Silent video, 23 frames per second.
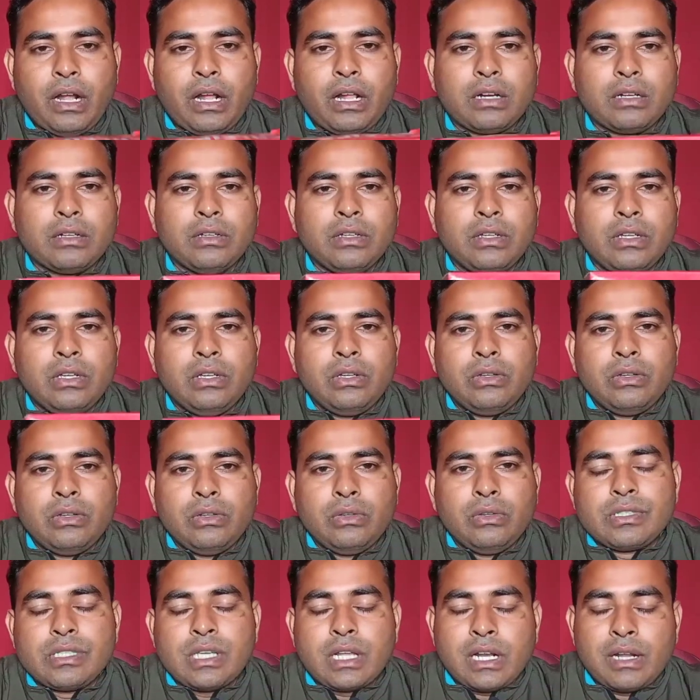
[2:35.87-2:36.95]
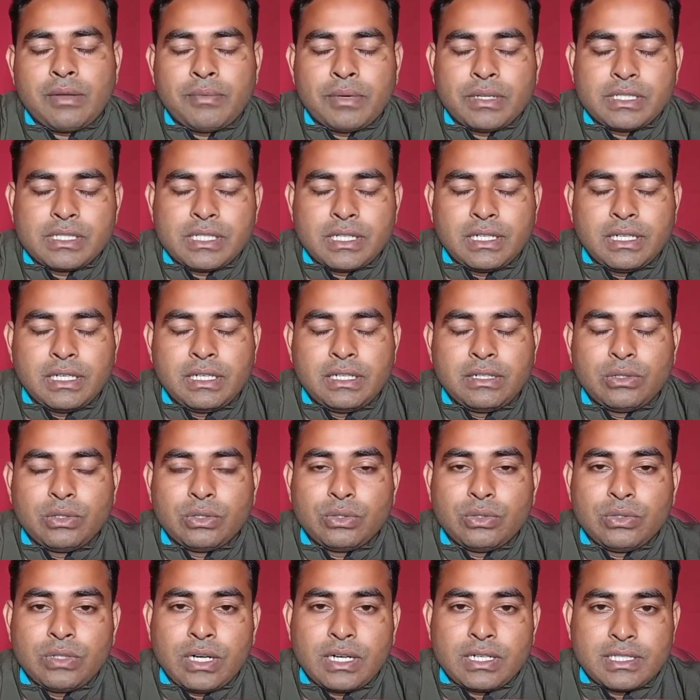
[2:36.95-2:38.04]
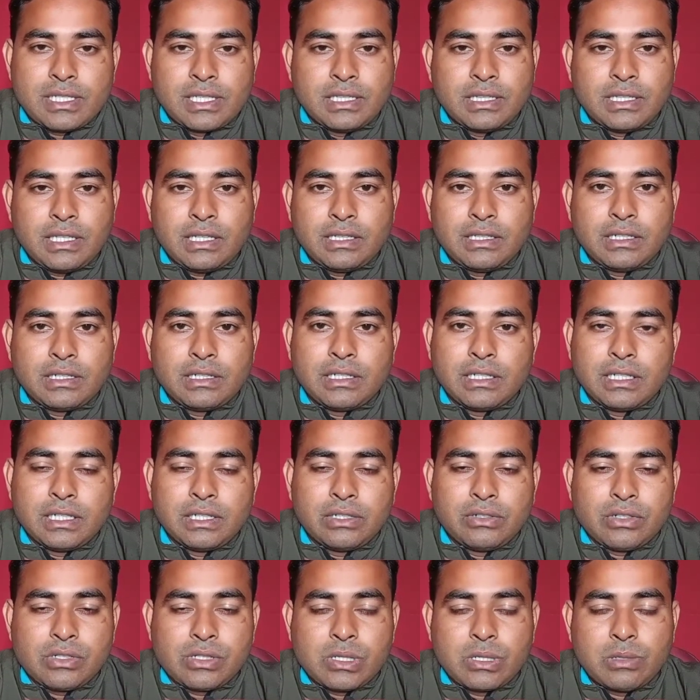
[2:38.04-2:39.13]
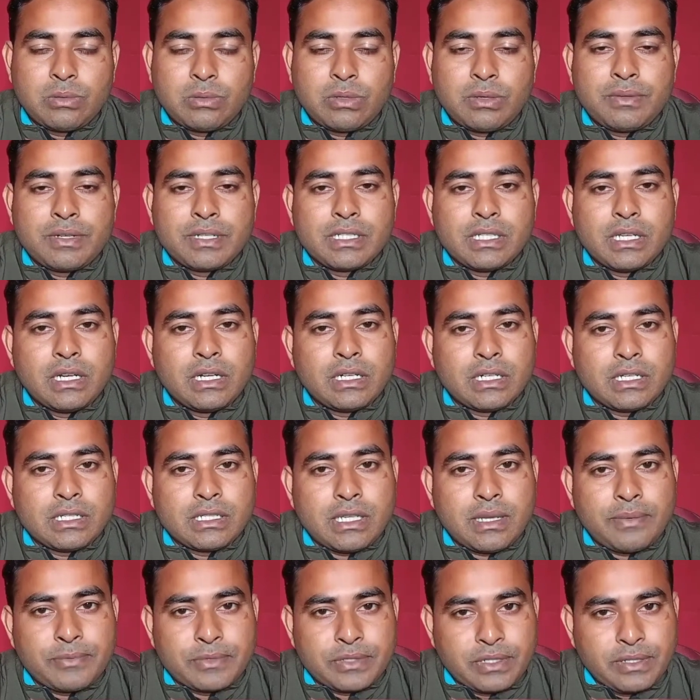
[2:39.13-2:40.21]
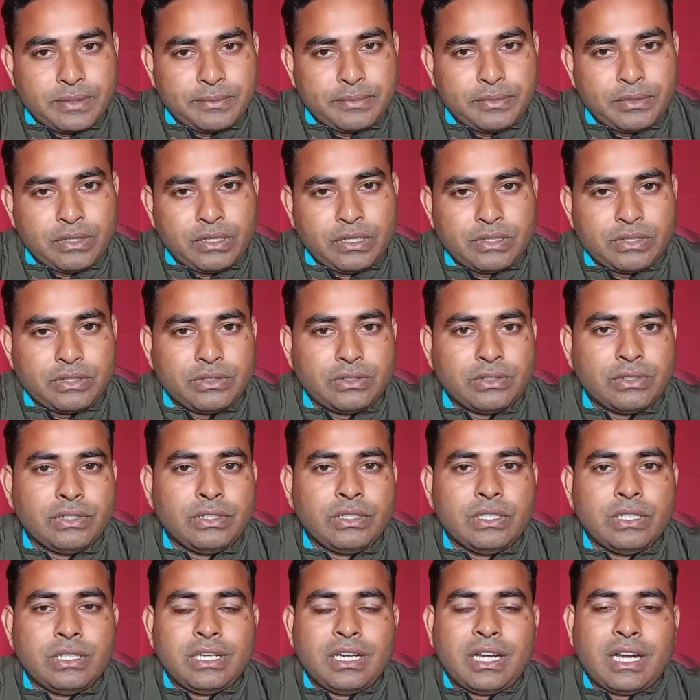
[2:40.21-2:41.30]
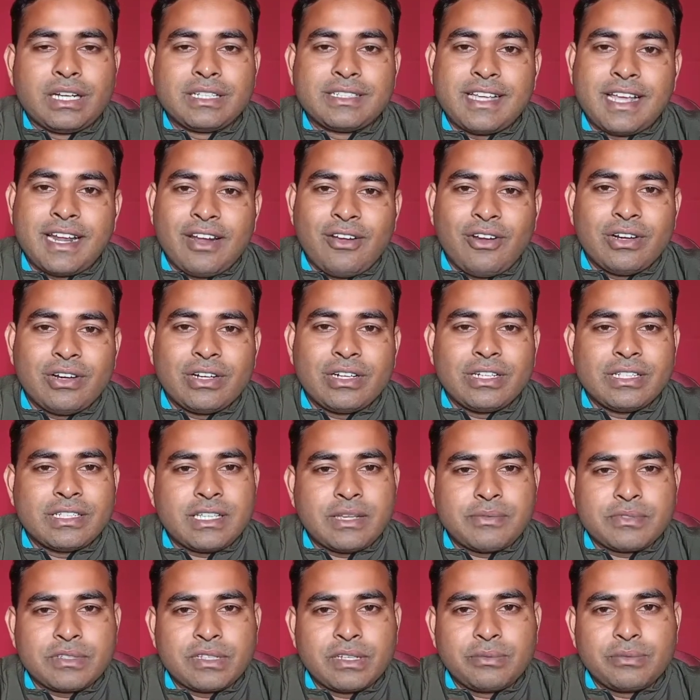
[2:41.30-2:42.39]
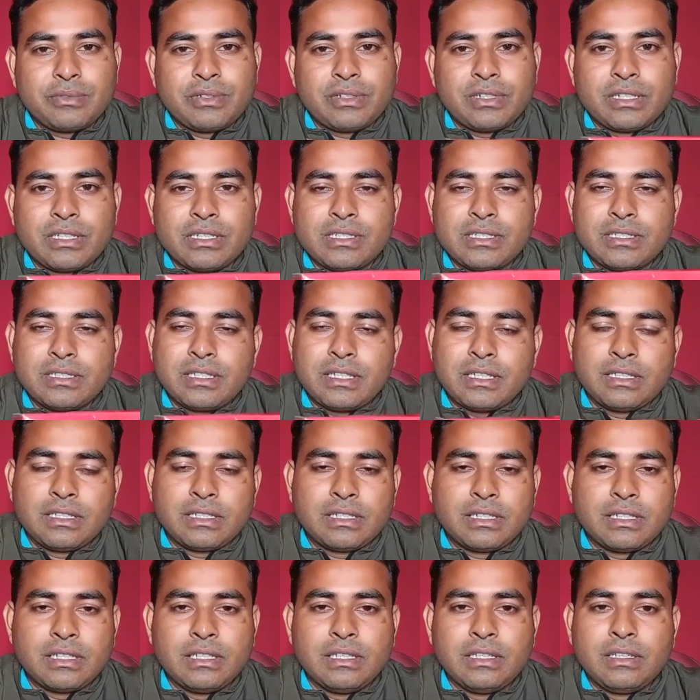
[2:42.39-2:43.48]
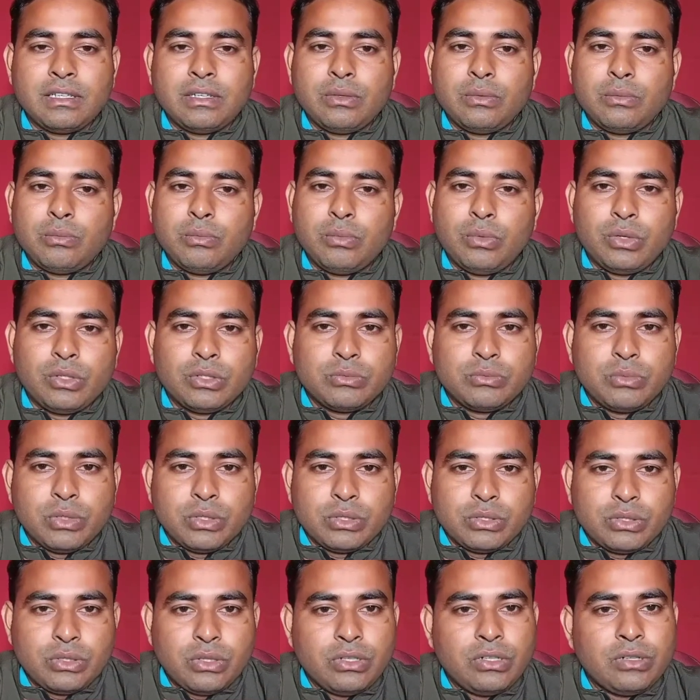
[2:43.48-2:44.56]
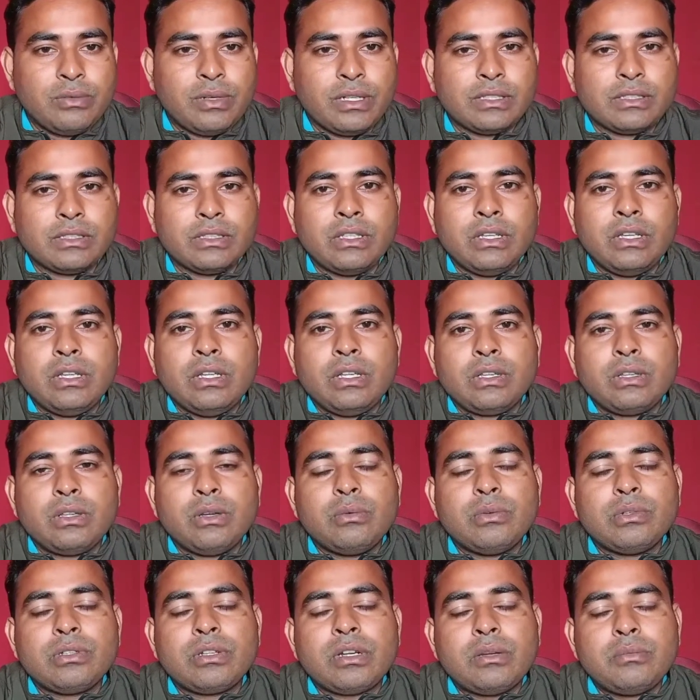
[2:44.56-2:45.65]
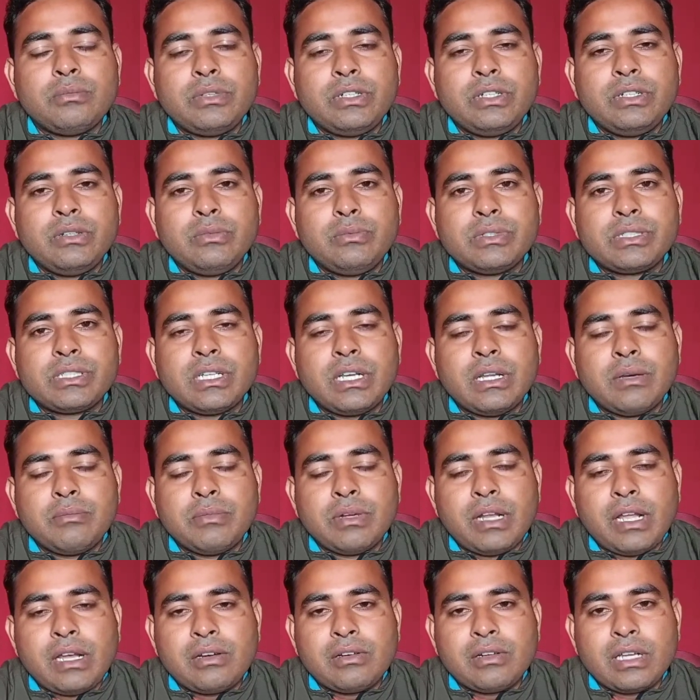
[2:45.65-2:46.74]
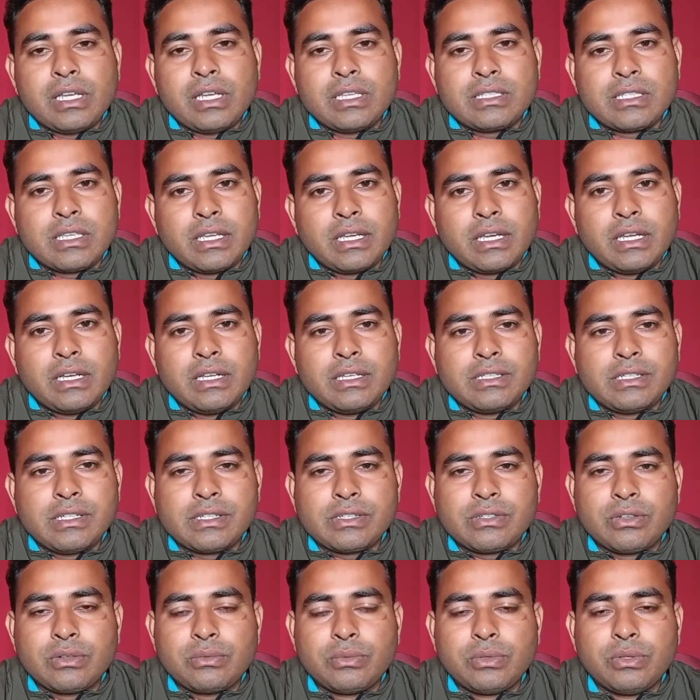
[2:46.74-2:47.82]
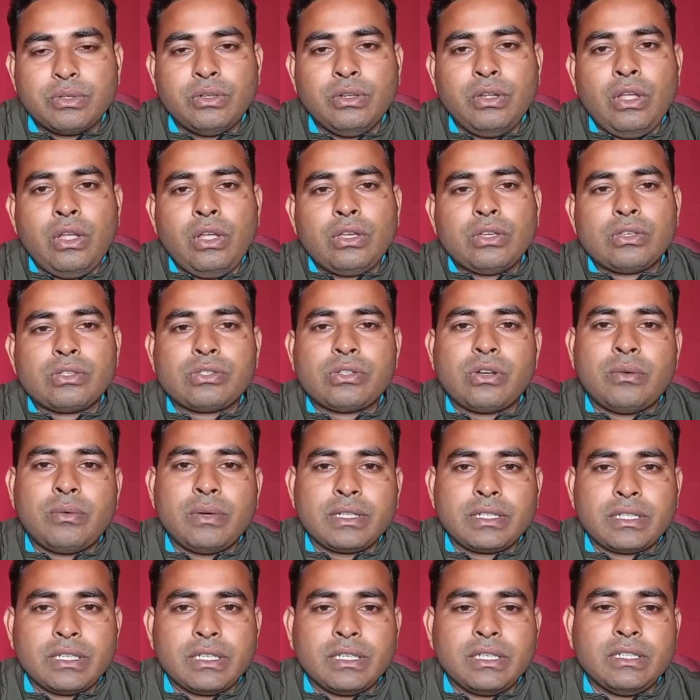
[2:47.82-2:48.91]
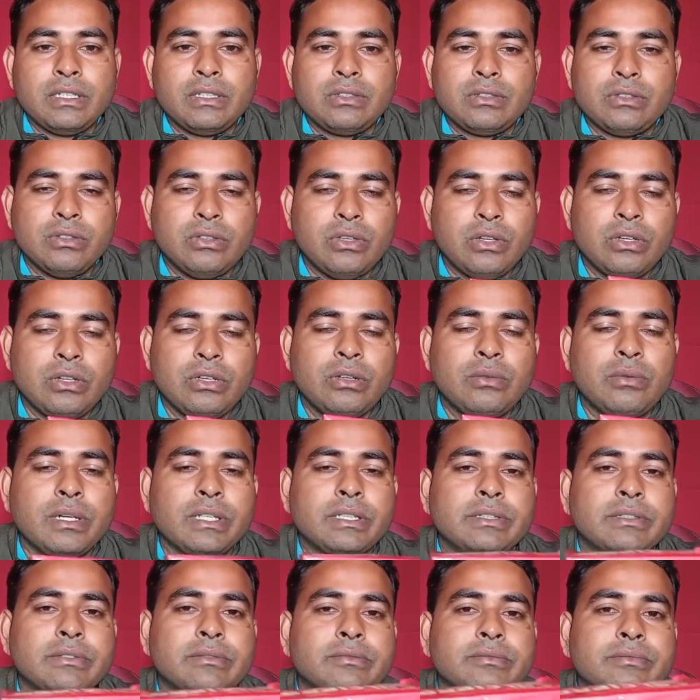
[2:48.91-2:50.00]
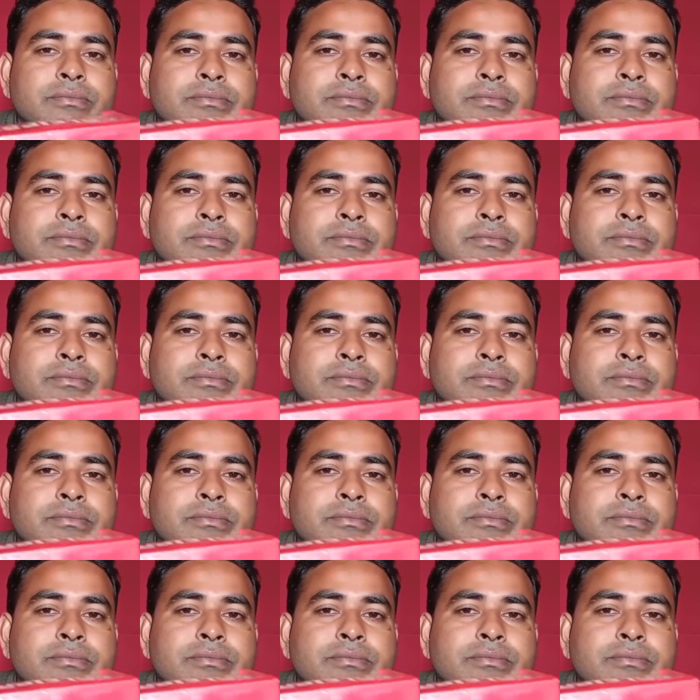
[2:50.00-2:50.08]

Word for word: আর যারা আমার চ্যানেলে নতুন আসছেন তাদেরকে রিকোয়েস্ট করবো আমার চ্যানেলটা সাবস্ক্রাইব করার জন্য আর যারা অলরেডি সাবস্ক্রাইব করে রেখেছেন তাদেরকে বহুত বহুত ধন্যবাদ তো বন্ধুরা ভিডিও বেশি লম্বা না করে আজকে এখানে শেষ করব সবাইকে ধন্যবাদ